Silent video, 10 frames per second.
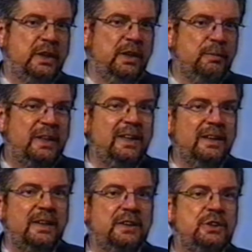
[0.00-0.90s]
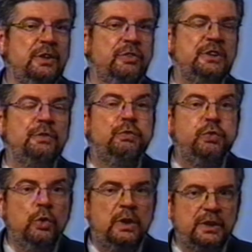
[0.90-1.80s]
aqui a uma tentativa de
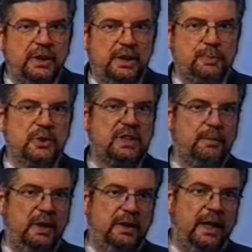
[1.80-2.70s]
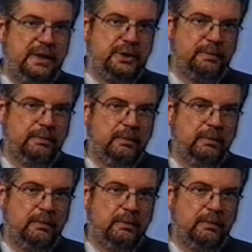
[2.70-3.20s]
fuga de responsabilidade